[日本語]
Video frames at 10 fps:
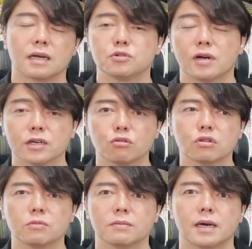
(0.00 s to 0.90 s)
株を上げよ
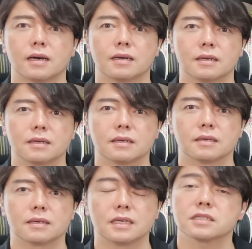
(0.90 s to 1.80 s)
うと思えば、
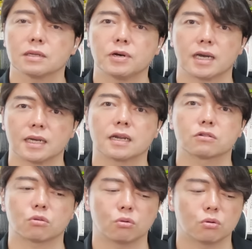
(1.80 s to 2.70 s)
いつでも上げられる